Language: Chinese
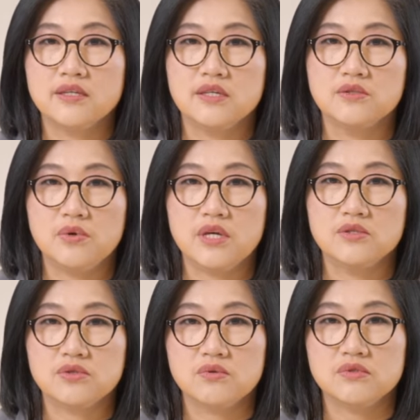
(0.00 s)
呢，对
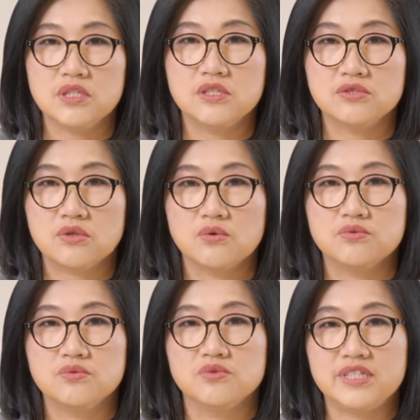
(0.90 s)
中低收
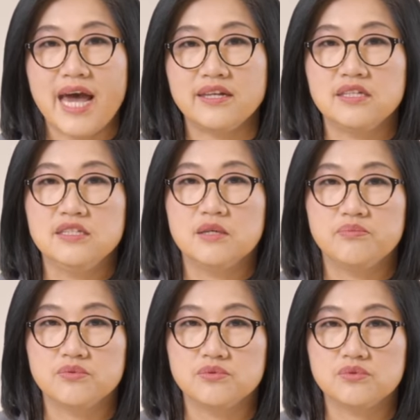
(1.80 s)
入家庭的
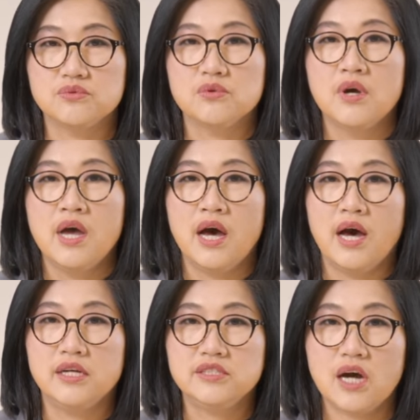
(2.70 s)
补助
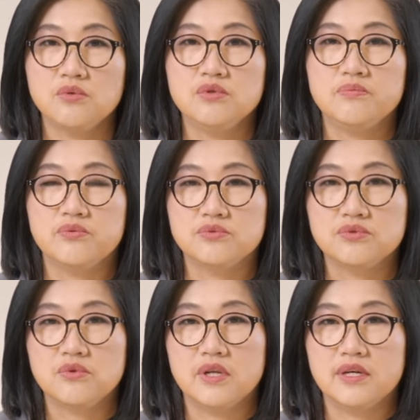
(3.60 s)
啊，教育补
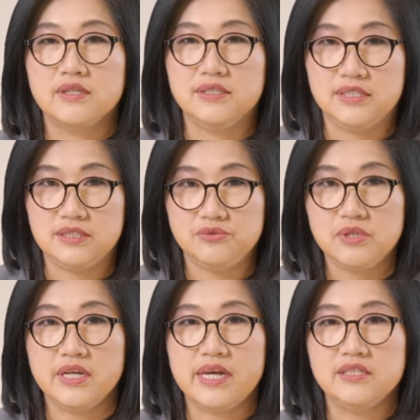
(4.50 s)
助了，以及
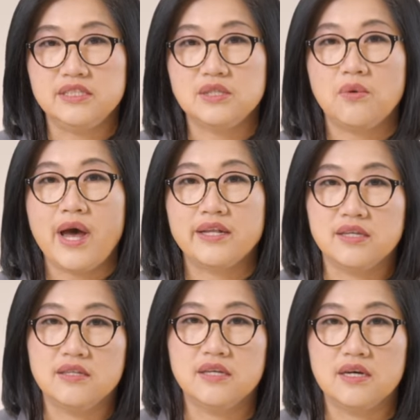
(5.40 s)
训练计划
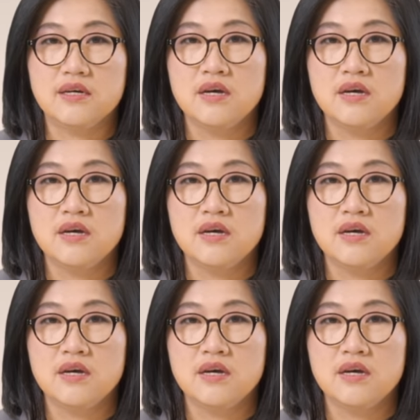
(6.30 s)
等等。